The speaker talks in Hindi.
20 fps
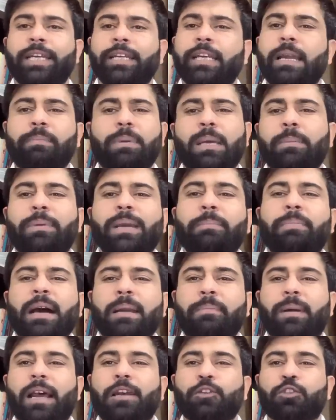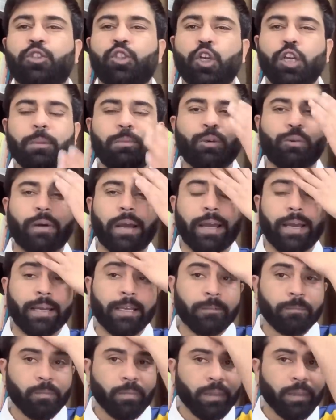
ये बीबी पर बड़ा जुल्म हुआ है